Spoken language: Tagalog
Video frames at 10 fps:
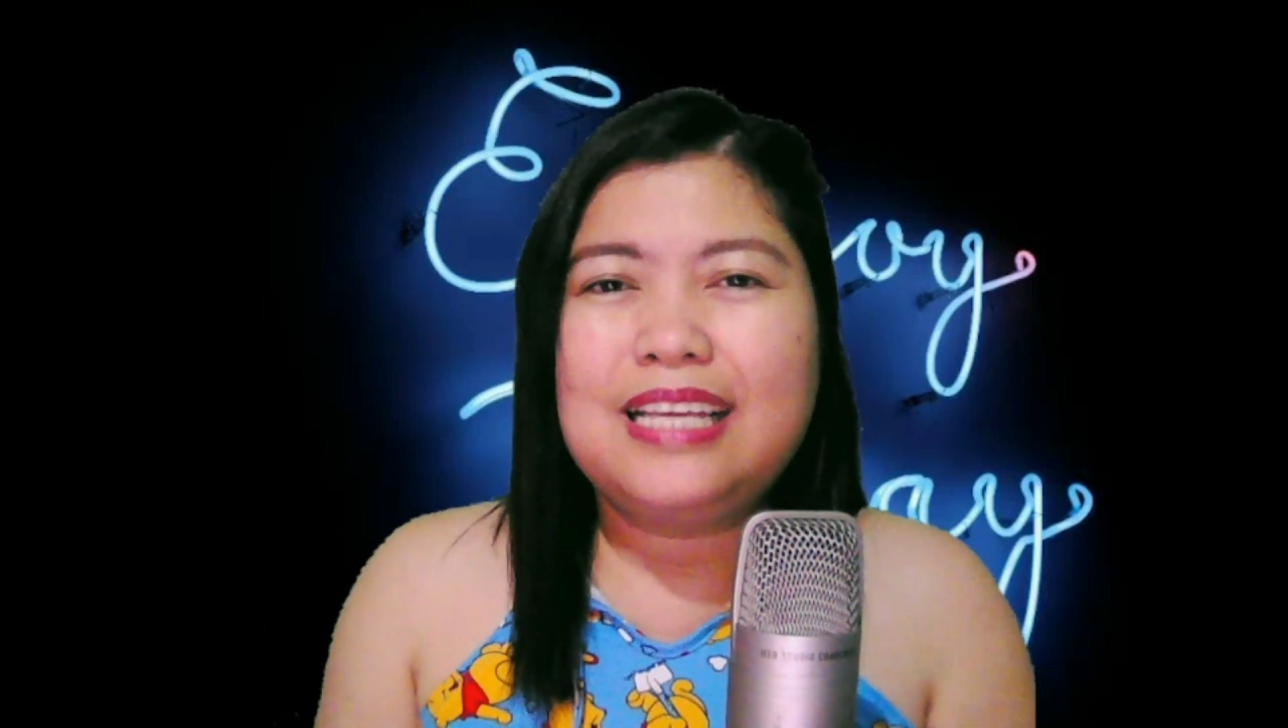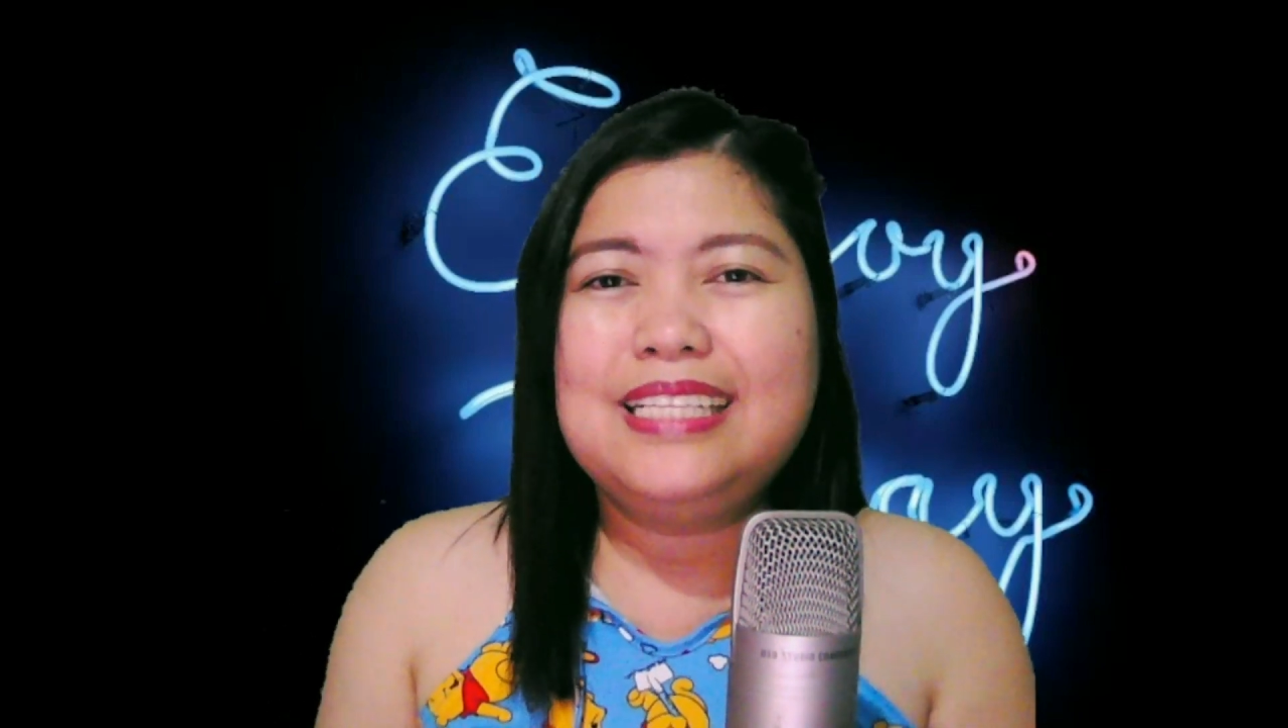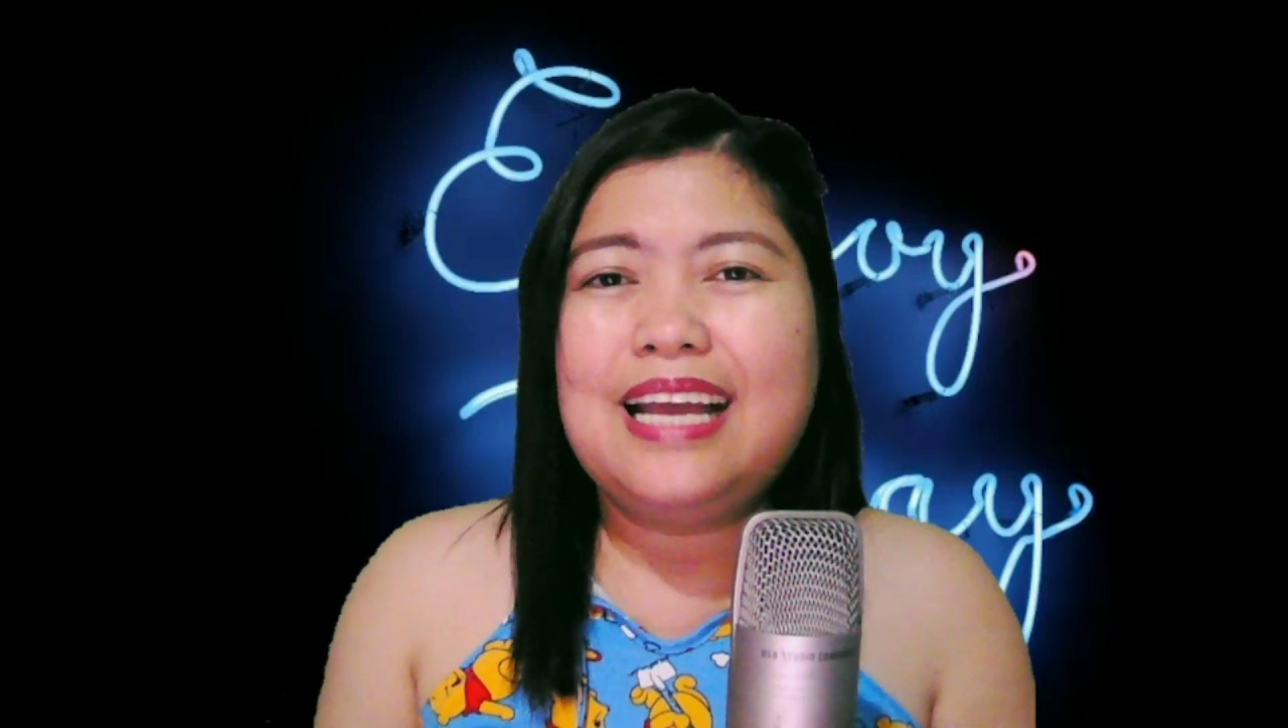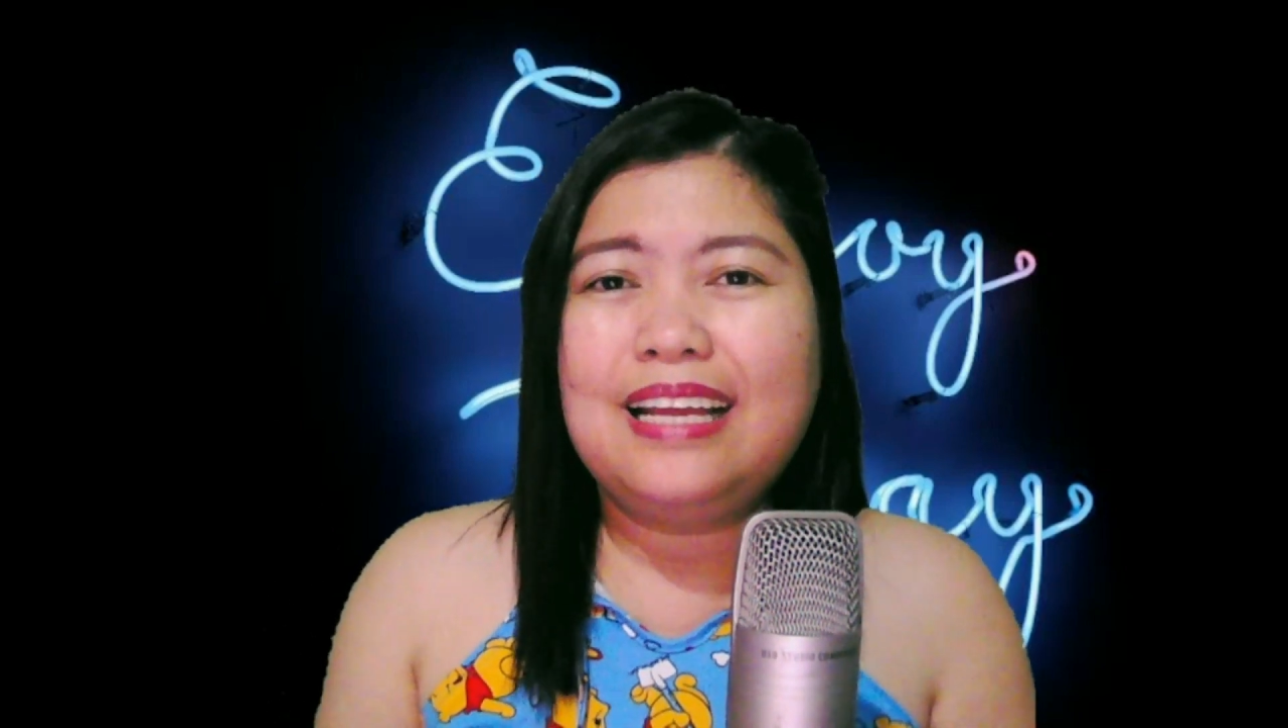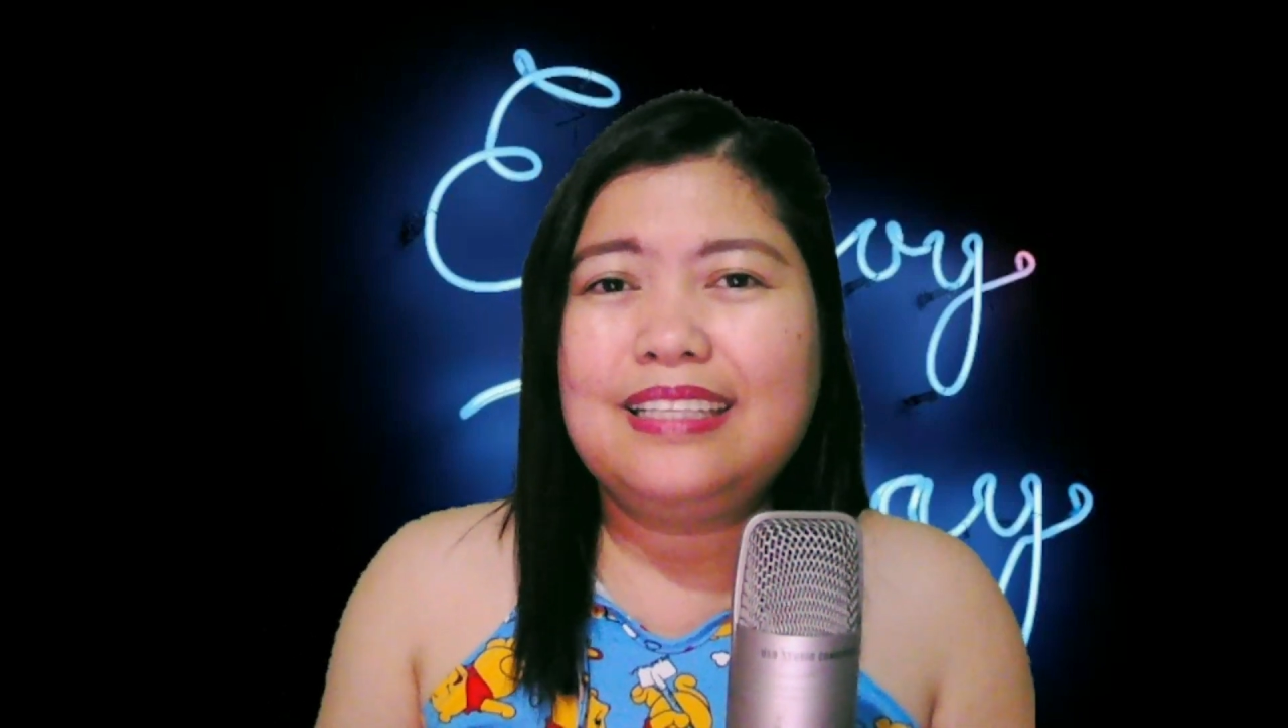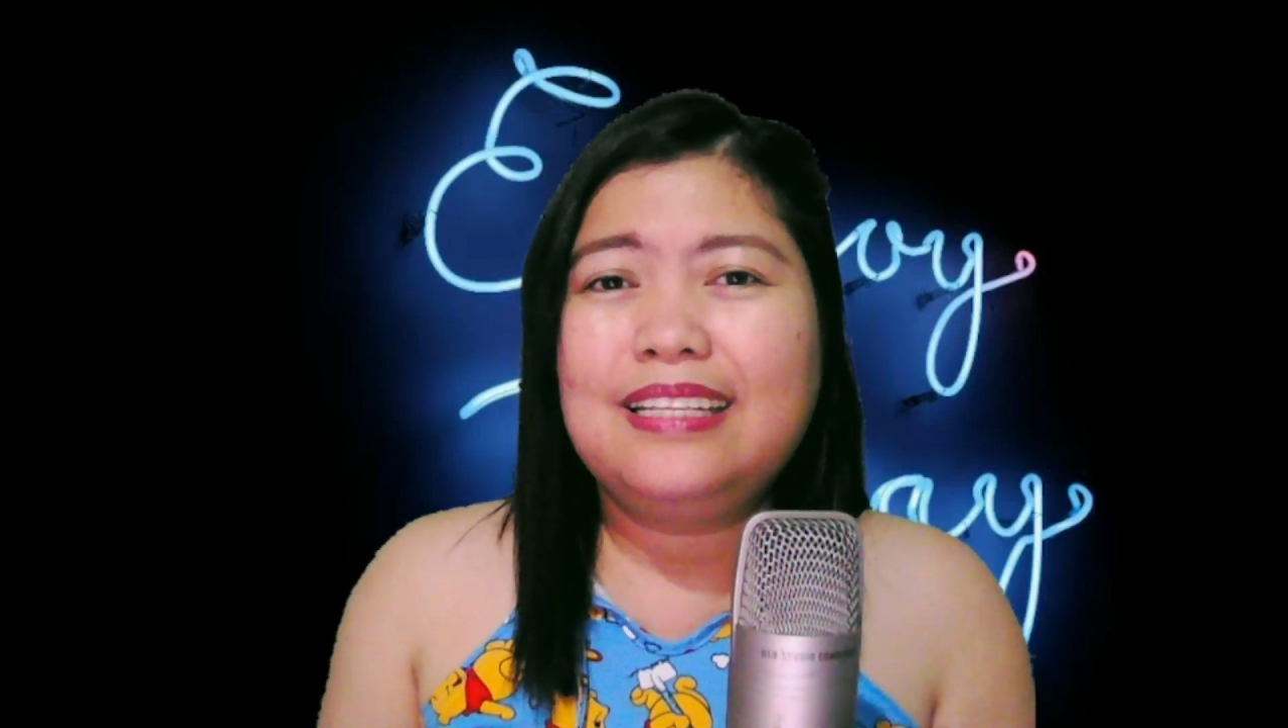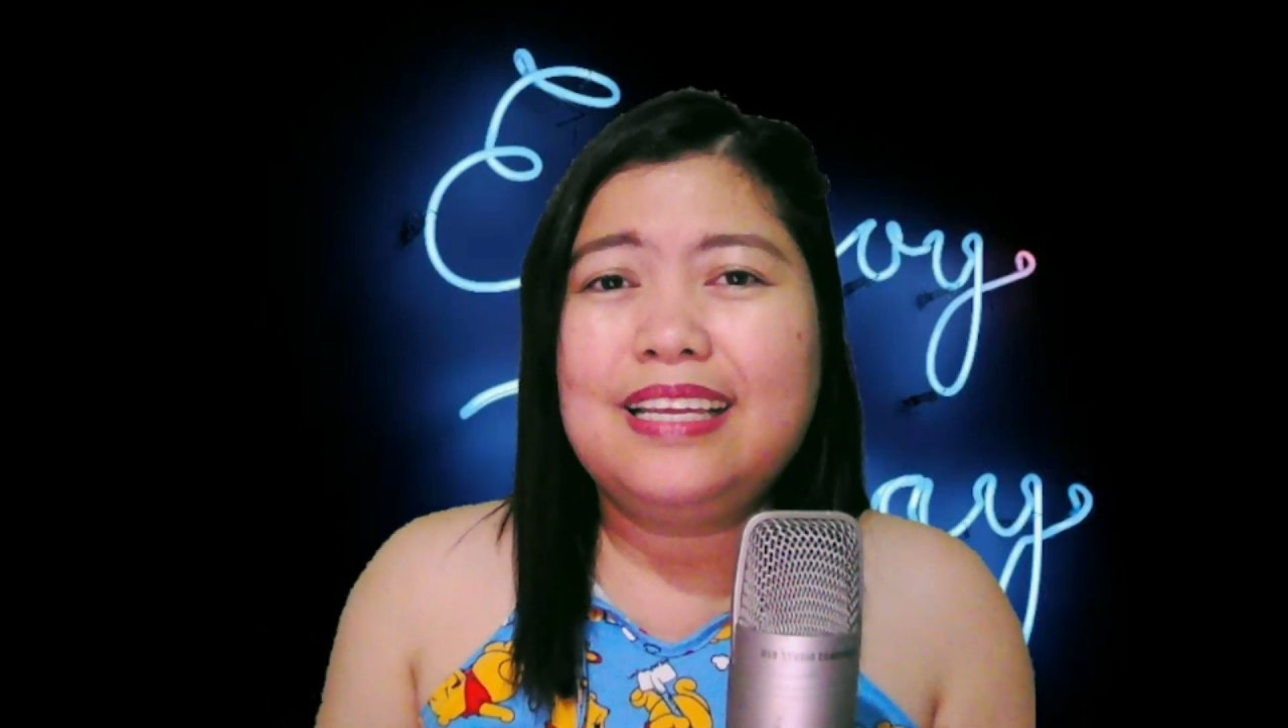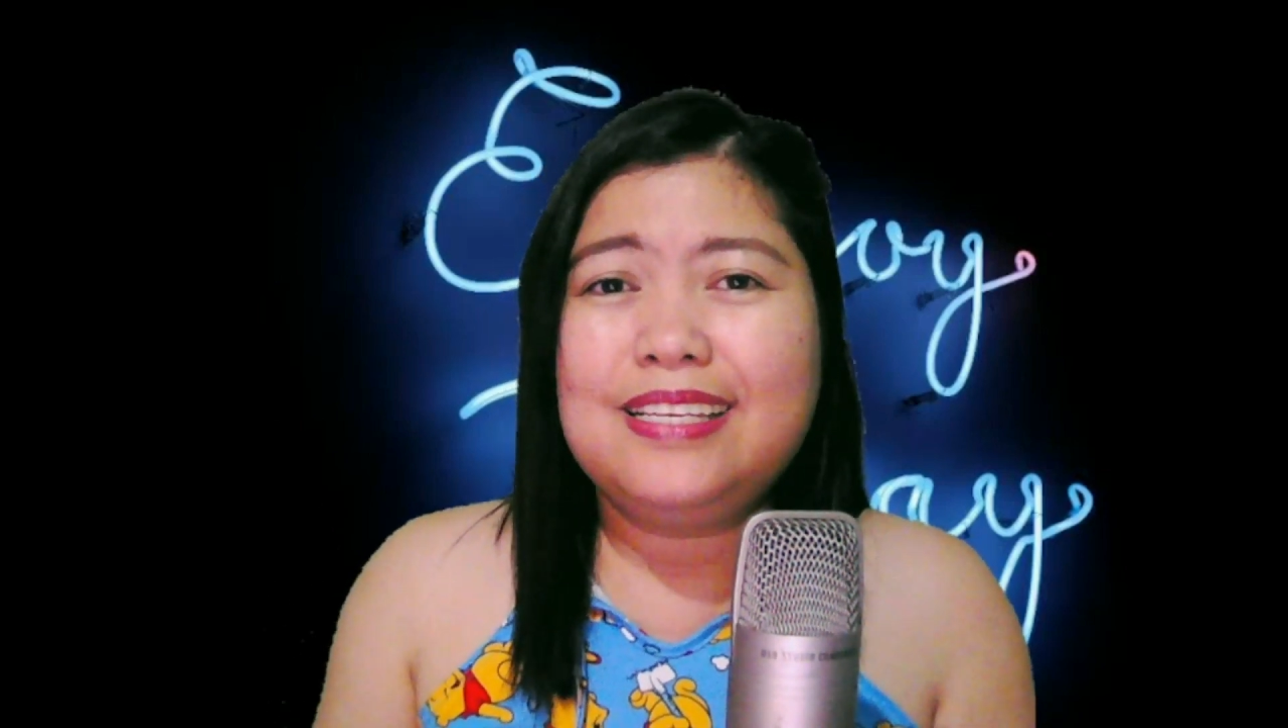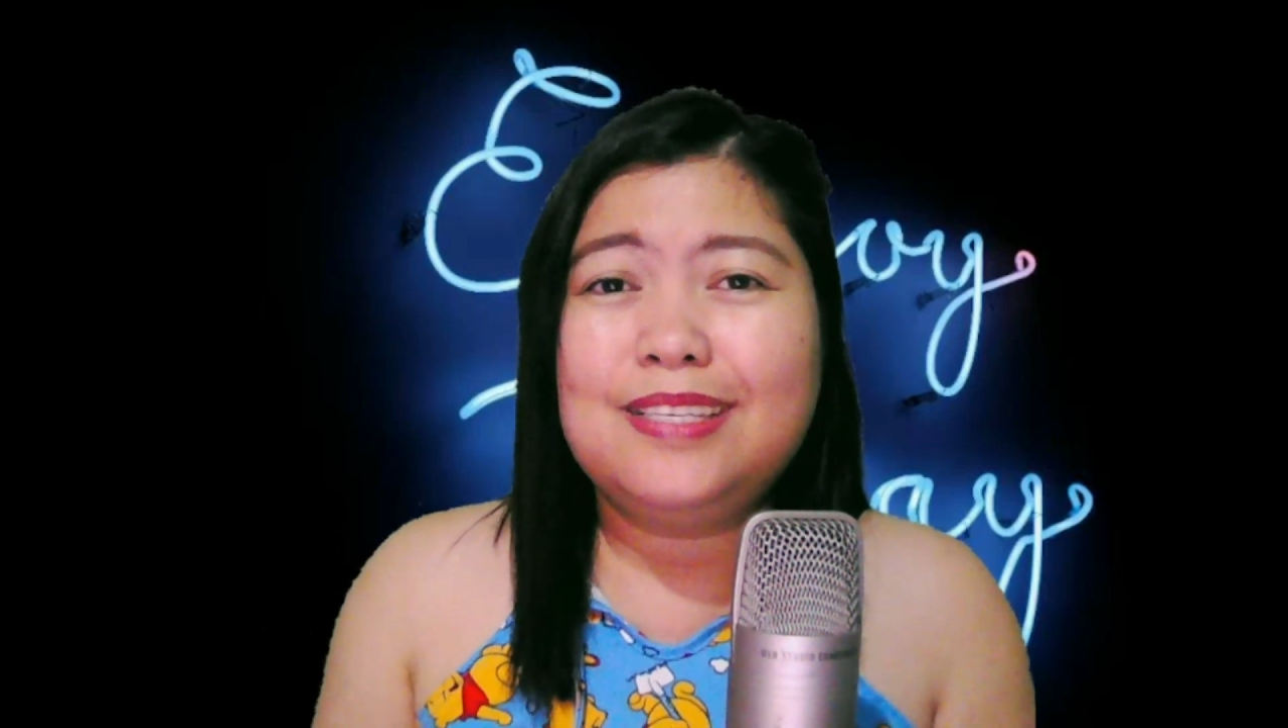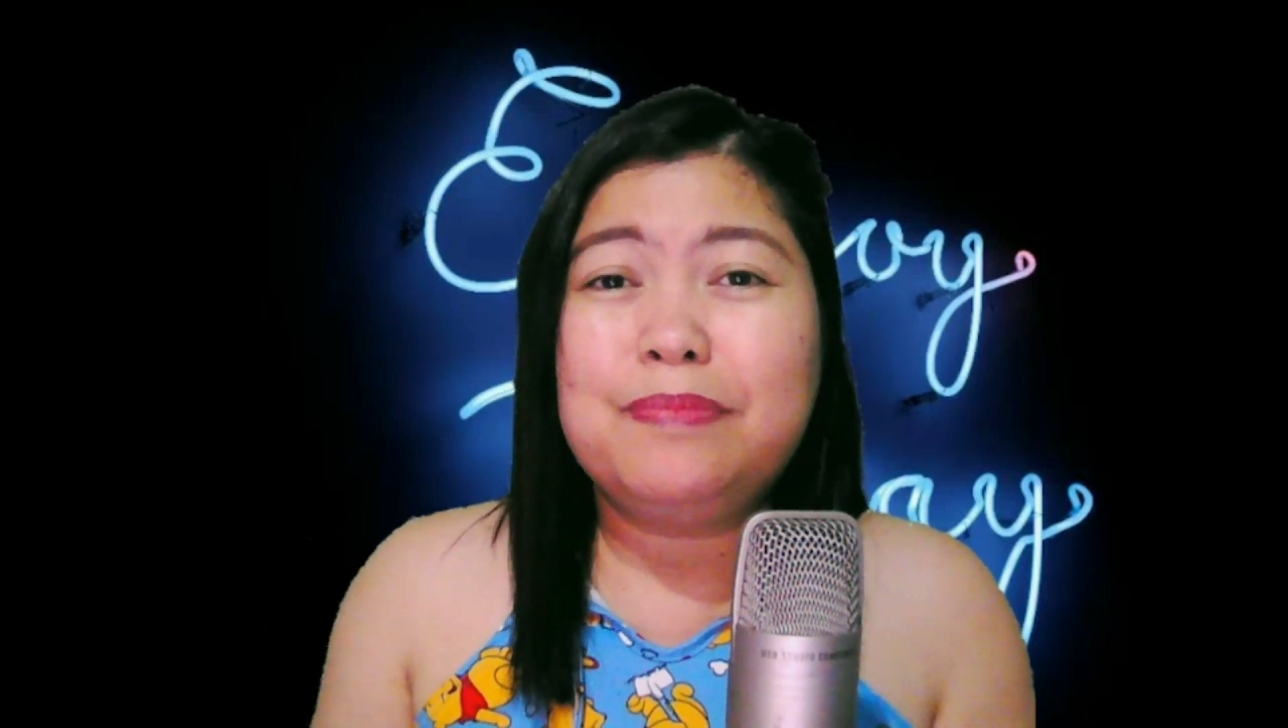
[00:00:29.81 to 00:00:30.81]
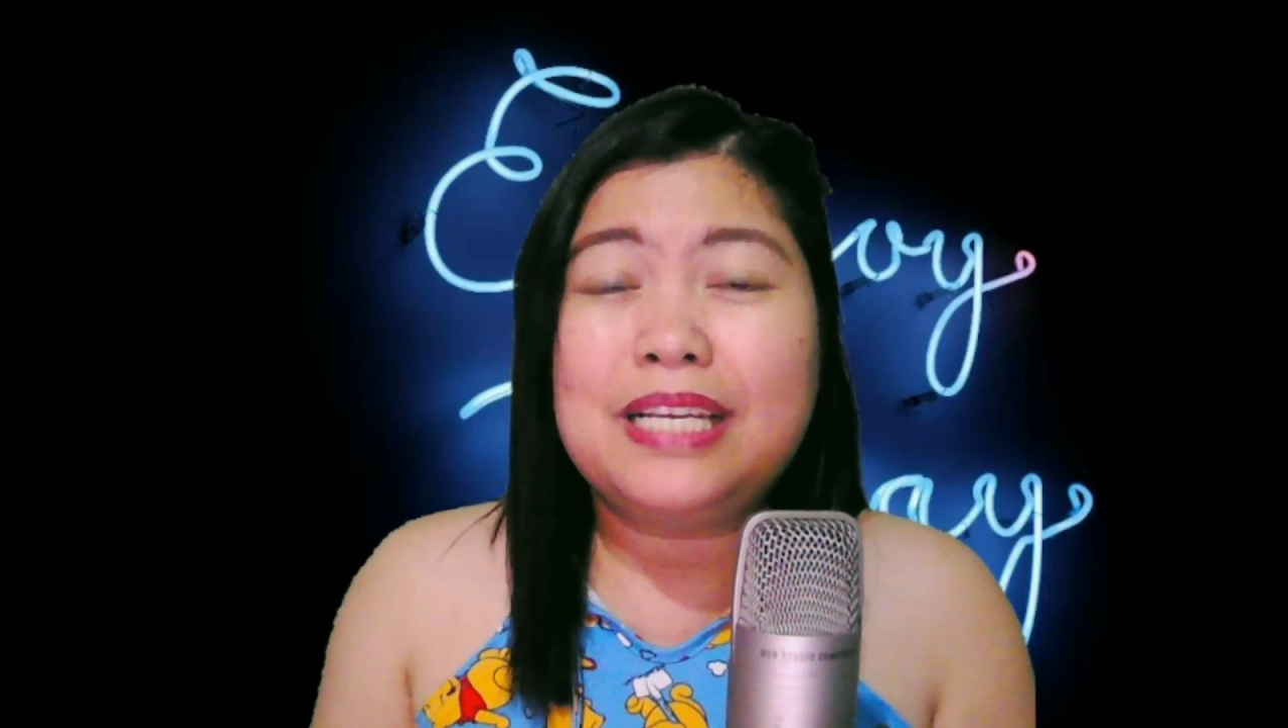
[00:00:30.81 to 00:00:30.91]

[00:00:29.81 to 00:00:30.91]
Hindi ata naisip